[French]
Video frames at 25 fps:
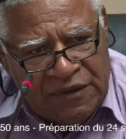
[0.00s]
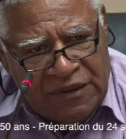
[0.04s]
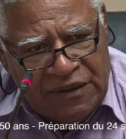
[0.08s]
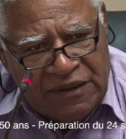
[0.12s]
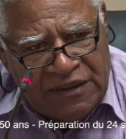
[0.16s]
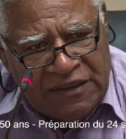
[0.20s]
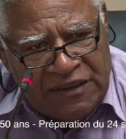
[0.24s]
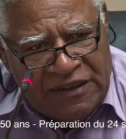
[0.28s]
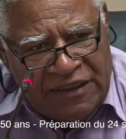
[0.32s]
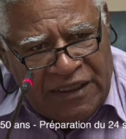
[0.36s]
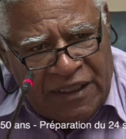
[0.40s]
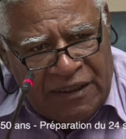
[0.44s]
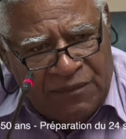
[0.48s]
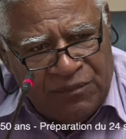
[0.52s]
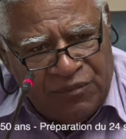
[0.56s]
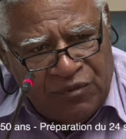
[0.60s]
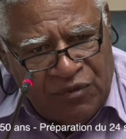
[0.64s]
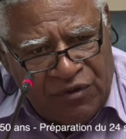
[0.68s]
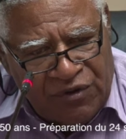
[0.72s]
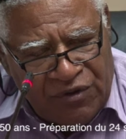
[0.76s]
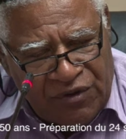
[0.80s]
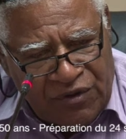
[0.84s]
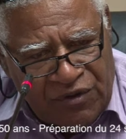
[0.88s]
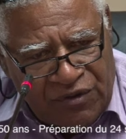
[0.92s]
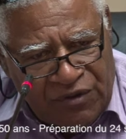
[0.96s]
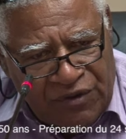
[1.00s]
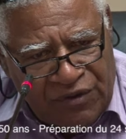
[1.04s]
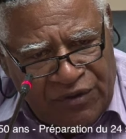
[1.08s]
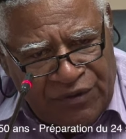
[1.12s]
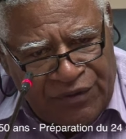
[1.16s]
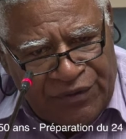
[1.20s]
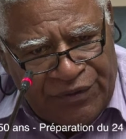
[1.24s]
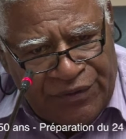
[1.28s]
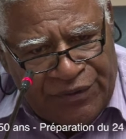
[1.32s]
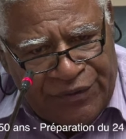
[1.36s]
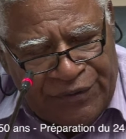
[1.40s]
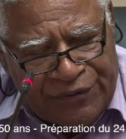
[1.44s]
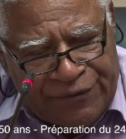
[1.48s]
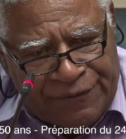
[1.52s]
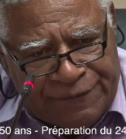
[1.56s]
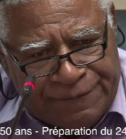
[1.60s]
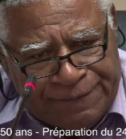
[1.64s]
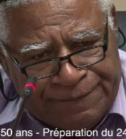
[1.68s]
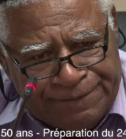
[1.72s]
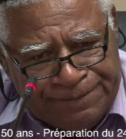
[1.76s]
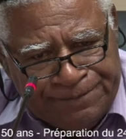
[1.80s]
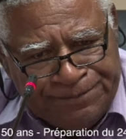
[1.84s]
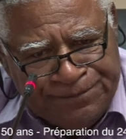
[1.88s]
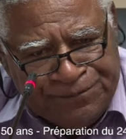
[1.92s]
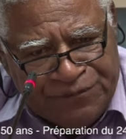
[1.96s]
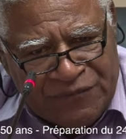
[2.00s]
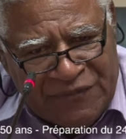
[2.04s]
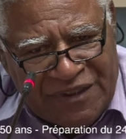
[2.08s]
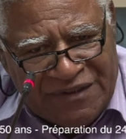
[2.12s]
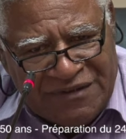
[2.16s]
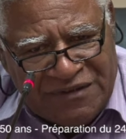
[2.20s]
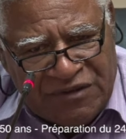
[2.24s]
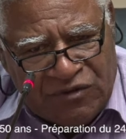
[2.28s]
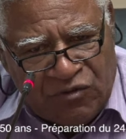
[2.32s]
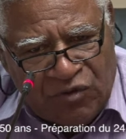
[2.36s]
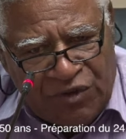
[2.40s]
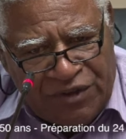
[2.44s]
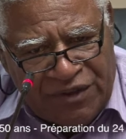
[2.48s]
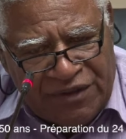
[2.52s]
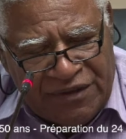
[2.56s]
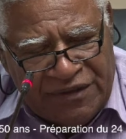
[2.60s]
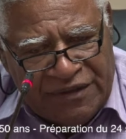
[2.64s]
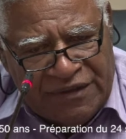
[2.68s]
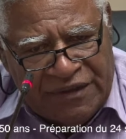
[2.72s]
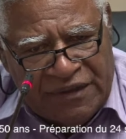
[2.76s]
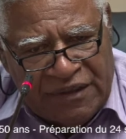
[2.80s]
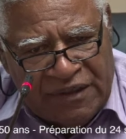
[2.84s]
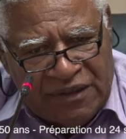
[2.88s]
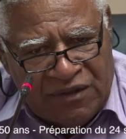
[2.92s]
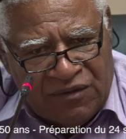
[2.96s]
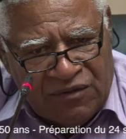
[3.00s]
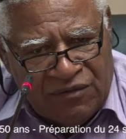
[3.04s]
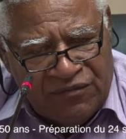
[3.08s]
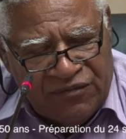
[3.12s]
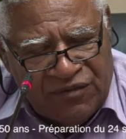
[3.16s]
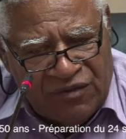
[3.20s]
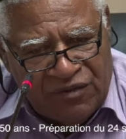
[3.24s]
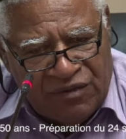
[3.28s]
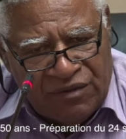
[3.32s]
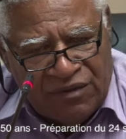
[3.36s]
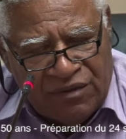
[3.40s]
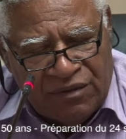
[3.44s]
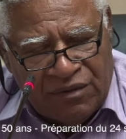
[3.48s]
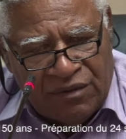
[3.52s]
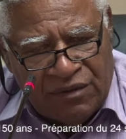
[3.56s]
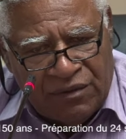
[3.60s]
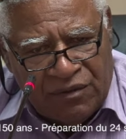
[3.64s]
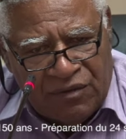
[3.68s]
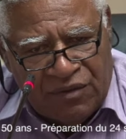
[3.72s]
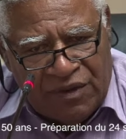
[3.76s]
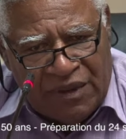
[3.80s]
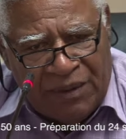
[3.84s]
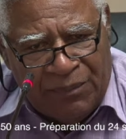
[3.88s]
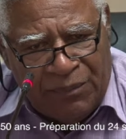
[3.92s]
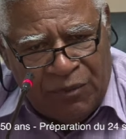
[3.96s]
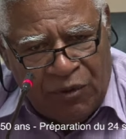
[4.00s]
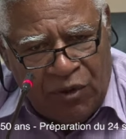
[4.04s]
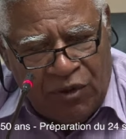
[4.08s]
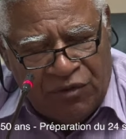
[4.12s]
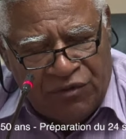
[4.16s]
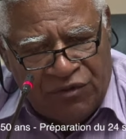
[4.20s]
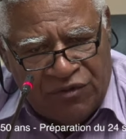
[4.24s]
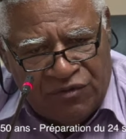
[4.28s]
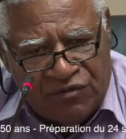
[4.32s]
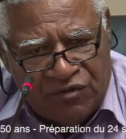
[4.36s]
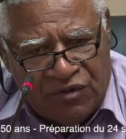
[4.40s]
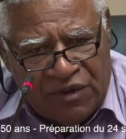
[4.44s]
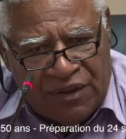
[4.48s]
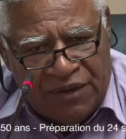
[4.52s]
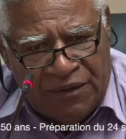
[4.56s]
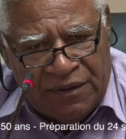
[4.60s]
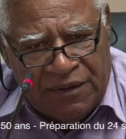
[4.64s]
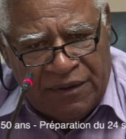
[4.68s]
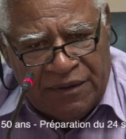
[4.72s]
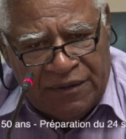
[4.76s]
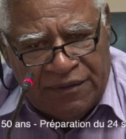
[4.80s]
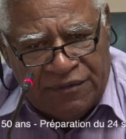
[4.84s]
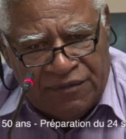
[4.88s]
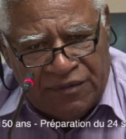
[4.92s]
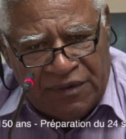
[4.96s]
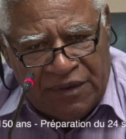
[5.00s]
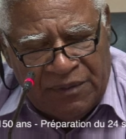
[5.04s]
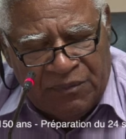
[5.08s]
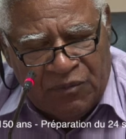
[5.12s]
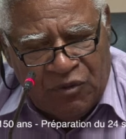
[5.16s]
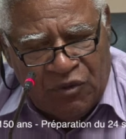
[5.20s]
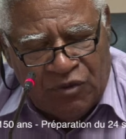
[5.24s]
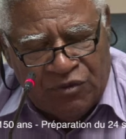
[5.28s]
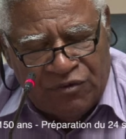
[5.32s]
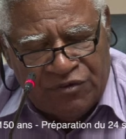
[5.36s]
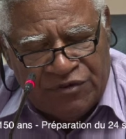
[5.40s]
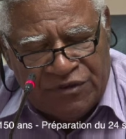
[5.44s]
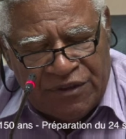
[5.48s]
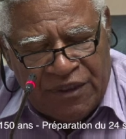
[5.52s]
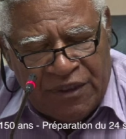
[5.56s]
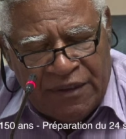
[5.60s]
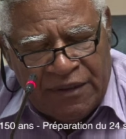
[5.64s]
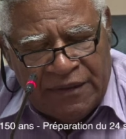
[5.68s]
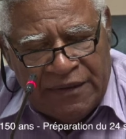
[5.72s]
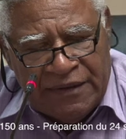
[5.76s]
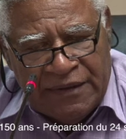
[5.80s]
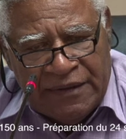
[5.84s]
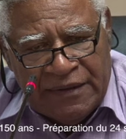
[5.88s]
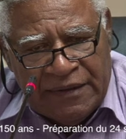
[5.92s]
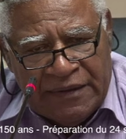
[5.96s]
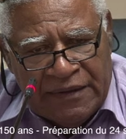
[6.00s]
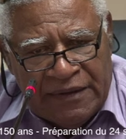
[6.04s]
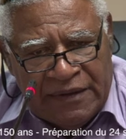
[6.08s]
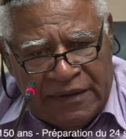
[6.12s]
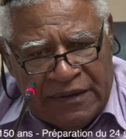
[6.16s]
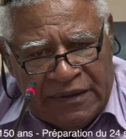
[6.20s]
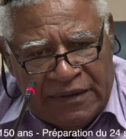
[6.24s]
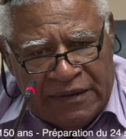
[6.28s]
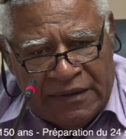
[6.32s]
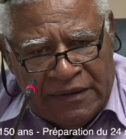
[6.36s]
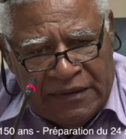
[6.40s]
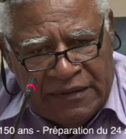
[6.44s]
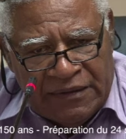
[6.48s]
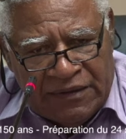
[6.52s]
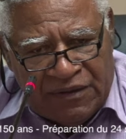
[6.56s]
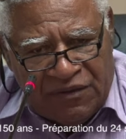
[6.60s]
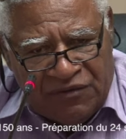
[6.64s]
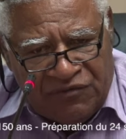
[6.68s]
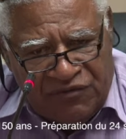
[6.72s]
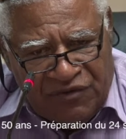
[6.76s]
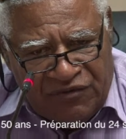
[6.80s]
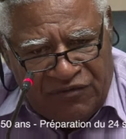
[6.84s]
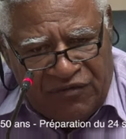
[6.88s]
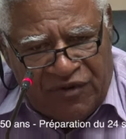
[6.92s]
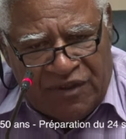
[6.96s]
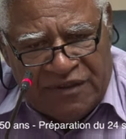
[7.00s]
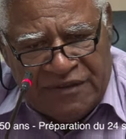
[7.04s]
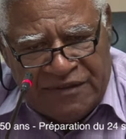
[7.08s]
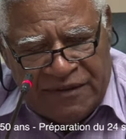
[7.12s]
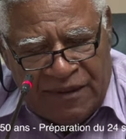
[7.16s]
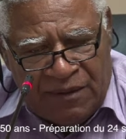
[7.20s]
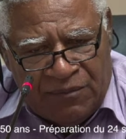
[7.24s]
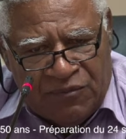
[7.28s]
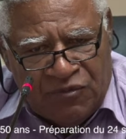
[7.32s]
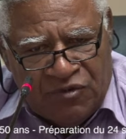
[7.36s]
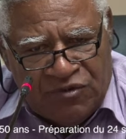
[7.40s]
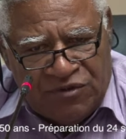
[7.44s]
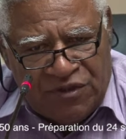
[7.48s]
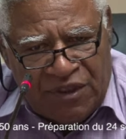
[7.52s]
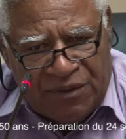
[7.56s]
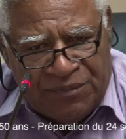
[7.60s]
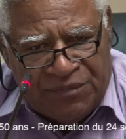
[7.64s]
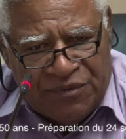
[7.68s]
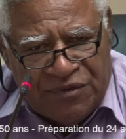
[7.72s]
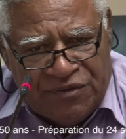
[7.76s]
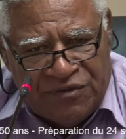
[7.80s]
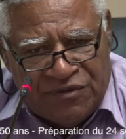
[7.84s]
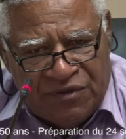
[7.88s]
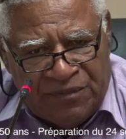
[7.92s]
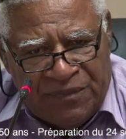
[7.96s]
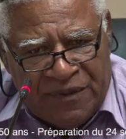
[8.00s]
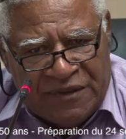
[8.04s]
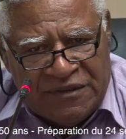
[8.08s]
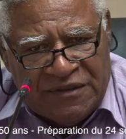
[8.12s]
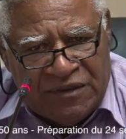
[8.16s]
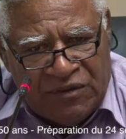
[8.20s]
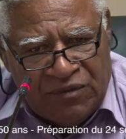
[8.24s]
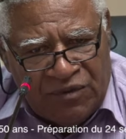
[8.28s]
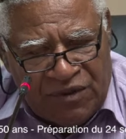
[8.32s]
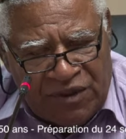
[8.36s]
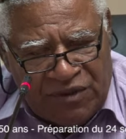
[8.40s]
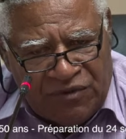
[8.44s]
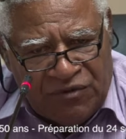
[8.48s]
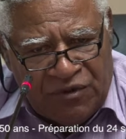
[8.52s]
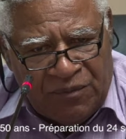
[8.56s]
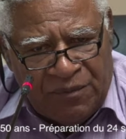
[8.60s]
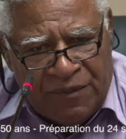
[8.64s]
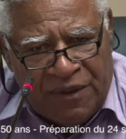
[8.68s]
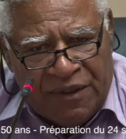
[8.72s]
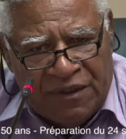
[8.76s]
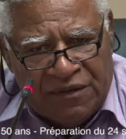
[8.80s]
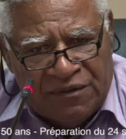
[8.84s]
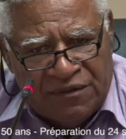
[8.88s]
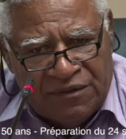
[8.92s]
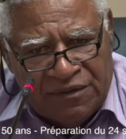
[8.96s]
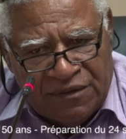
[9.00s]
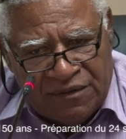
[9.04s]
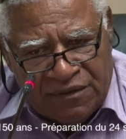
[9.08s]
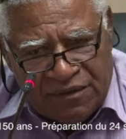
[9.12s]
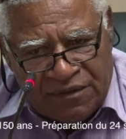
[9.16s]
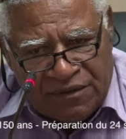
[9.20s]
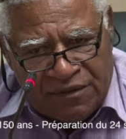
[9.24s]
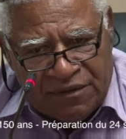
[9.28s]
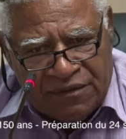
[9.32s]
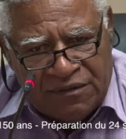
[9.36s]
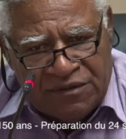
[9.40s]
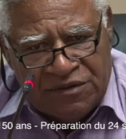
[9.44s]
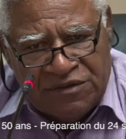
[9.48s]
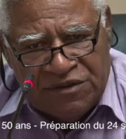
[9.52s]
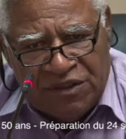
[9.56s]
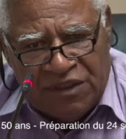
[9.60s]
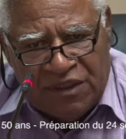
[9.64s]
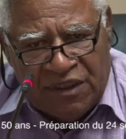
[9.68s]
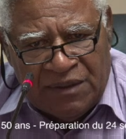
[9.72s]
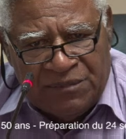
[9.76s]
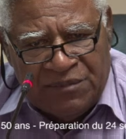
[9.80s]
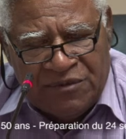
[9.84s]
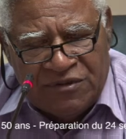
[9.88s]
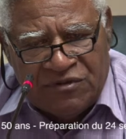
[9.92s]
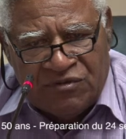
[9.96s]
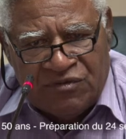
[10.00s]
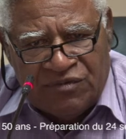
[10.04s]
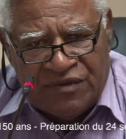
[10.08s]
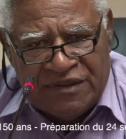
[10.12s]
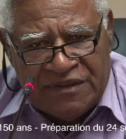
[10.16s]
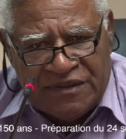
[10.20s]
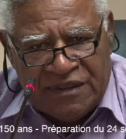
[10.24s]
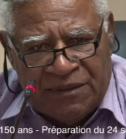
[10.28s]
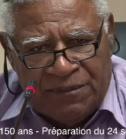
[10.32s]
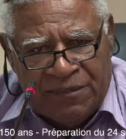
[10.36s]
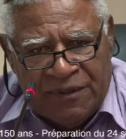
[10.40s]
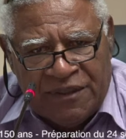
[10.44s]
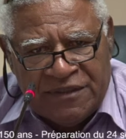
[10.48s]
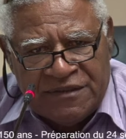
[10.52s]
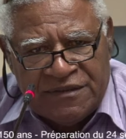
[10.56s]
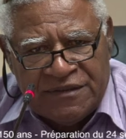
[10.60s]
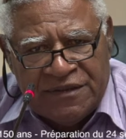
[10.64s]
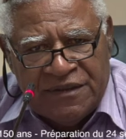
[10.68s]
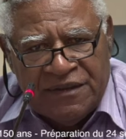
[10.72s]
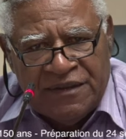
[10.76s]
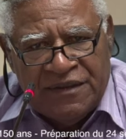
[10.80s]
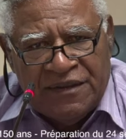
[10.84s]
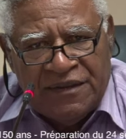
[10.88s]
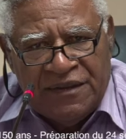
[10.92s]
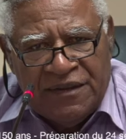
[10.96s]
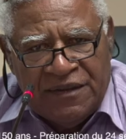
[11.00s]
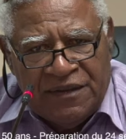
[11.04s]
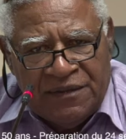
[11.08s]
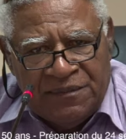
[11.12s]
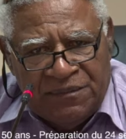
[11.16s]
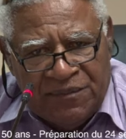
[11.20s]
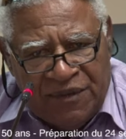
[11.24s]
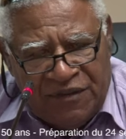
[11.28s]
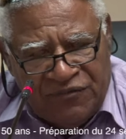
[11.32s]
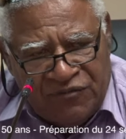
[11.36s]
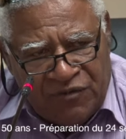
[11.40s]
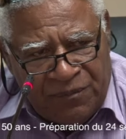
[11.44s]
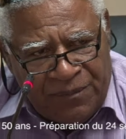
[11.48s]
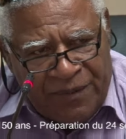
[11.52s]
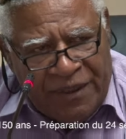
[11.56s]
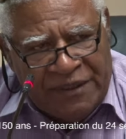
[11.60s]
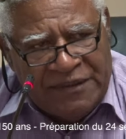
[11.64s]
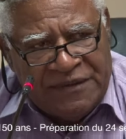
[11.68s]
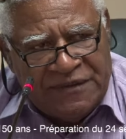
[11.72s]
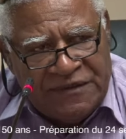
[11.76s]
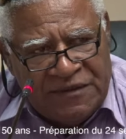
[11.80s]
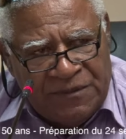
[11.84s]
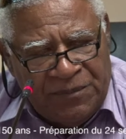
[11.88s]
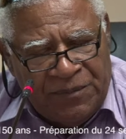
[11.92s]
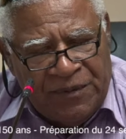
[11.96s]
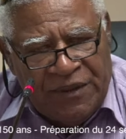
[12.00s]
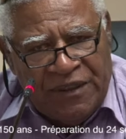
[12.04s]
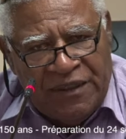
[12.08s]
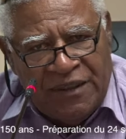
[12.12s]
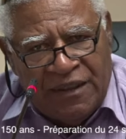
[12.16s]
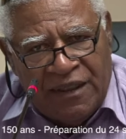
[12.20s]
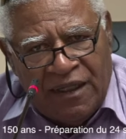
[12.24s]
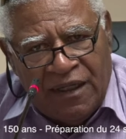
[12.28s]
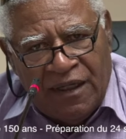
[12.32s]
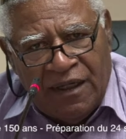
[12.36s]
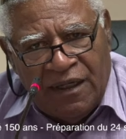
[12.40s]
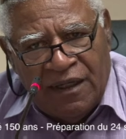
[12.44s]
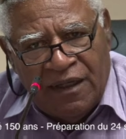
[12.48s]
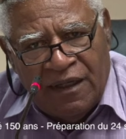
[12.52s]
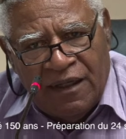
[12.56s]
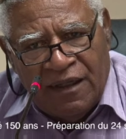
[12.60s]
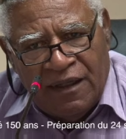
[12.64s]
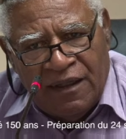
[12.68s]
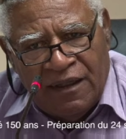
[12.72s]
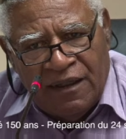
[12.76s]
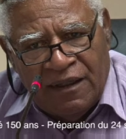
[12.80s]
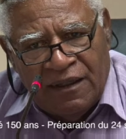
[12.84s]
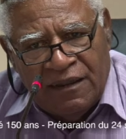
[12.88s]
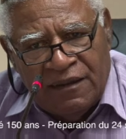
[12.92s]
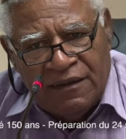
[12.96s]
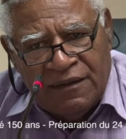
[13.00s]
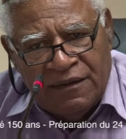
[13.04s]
l'idéal pour que le, la citoyenneté qu'on veut, qu'on implante de tous les, tous les mots, le vivre ensemble, tout ça puisse se passer correctement, que chacun puisse trouver sa place, mais il faut participer à,